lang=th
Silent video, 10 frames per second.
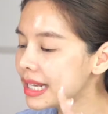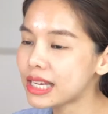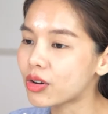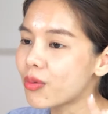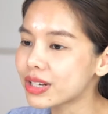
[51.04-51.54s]
ได้
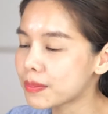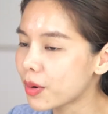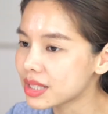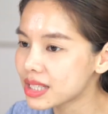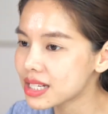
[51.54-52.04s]
เกี่ยวกับว่าส
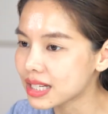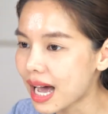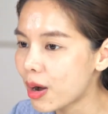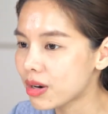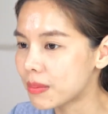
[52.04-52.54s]
ปอนเซอร์จะ
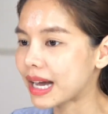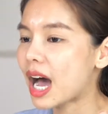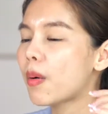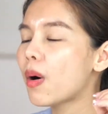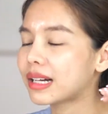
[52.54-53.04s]
เข้าหรือไม่
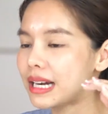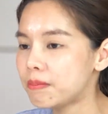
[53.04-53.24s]
เข้าเพราะว่าค